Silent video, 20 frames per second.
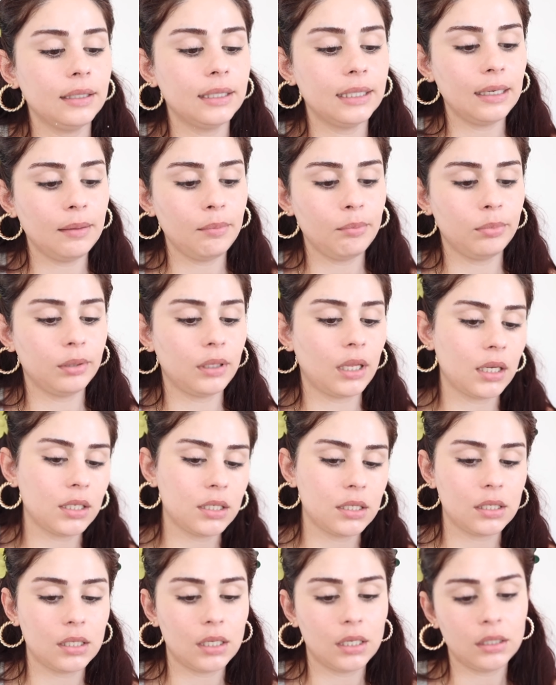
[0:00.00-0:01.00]
krem
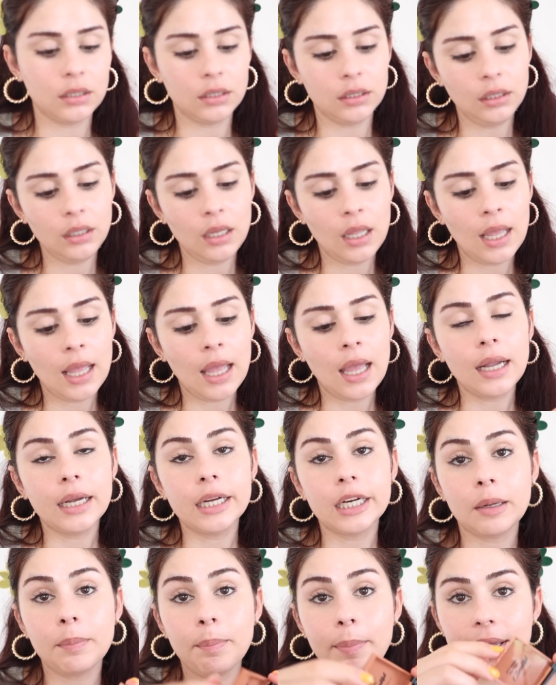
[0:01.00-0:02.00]
blushlarının
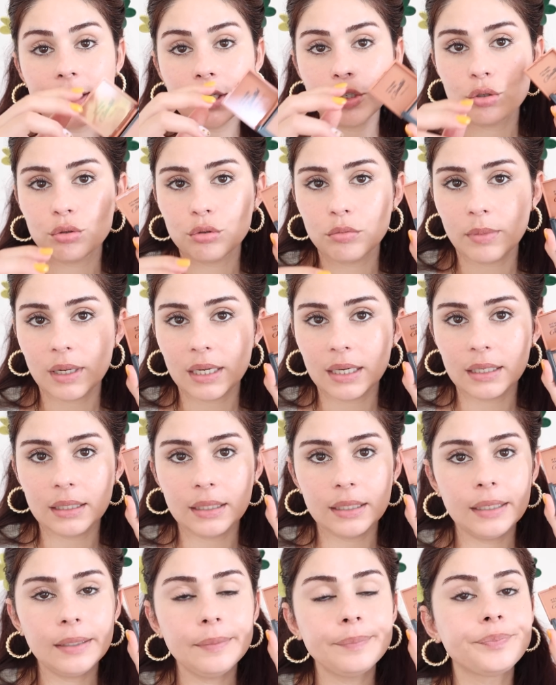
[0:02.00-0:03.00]
45
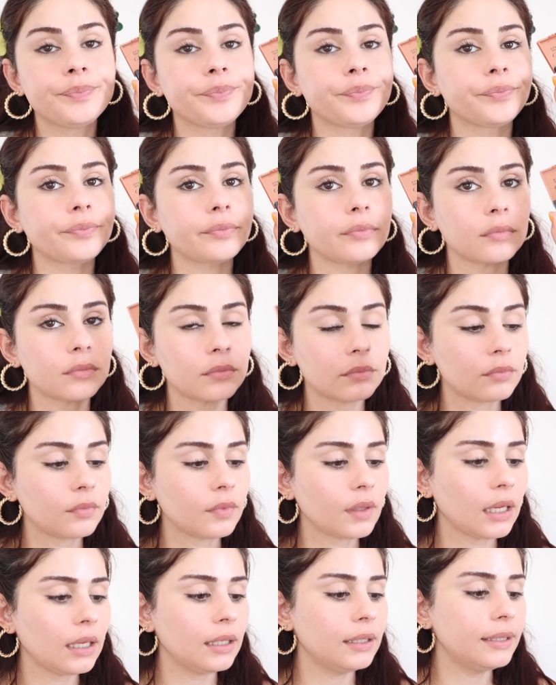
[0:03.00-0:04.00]
numaralı
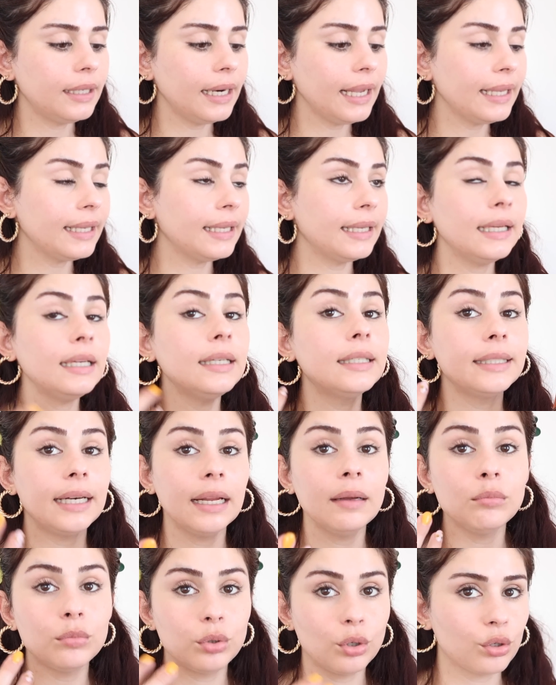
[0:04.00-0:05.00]
rengi
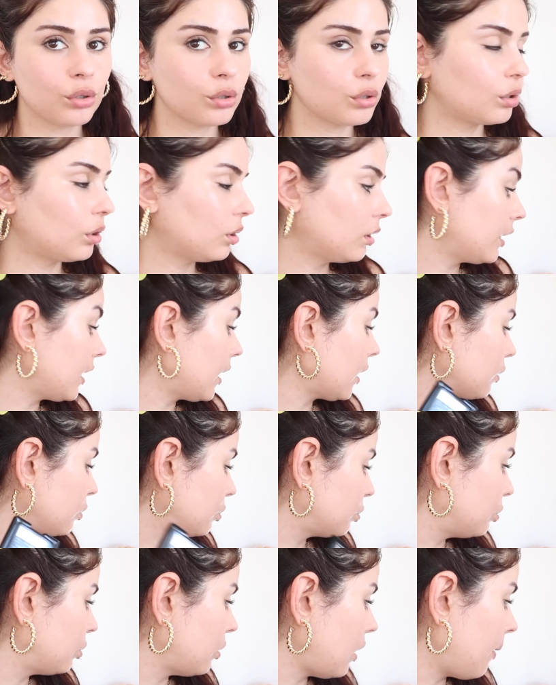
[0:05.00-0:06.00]
krem bronzer
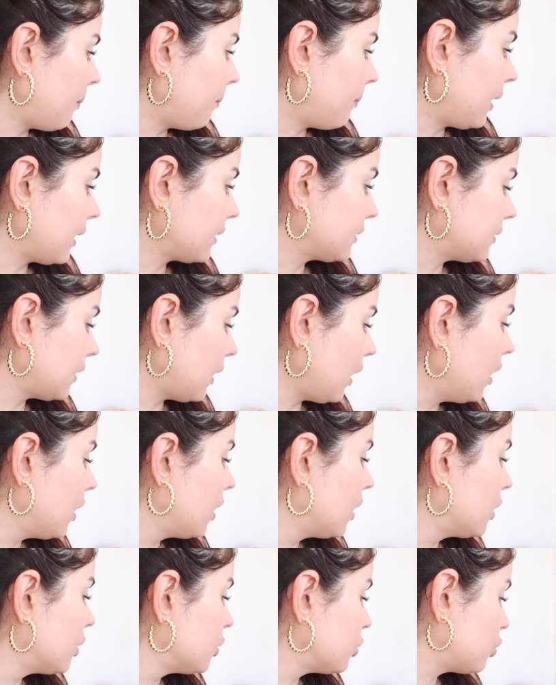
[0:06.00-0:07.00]
olarak kullanmakta
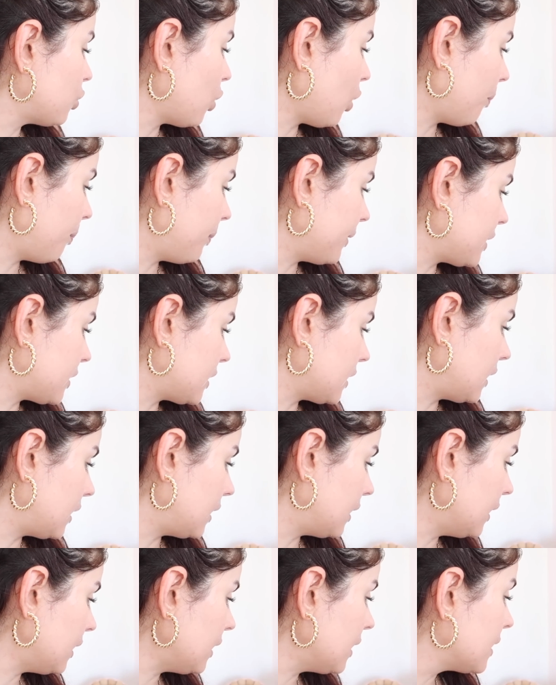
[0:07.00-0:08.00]
çok
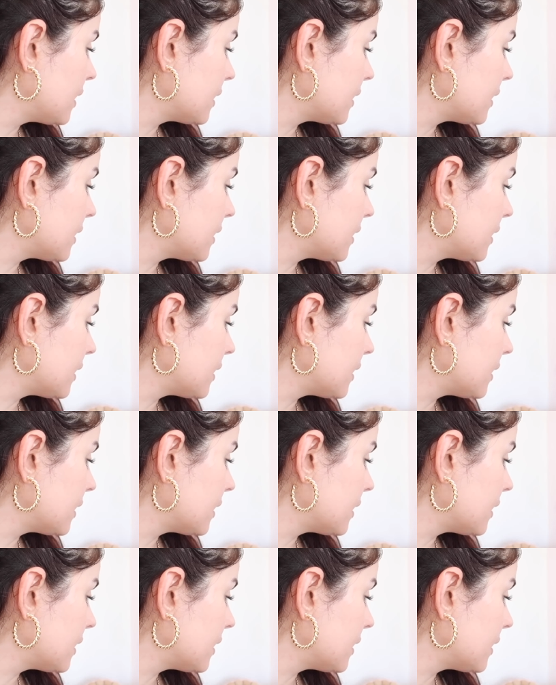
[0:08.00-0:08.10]
başarılı.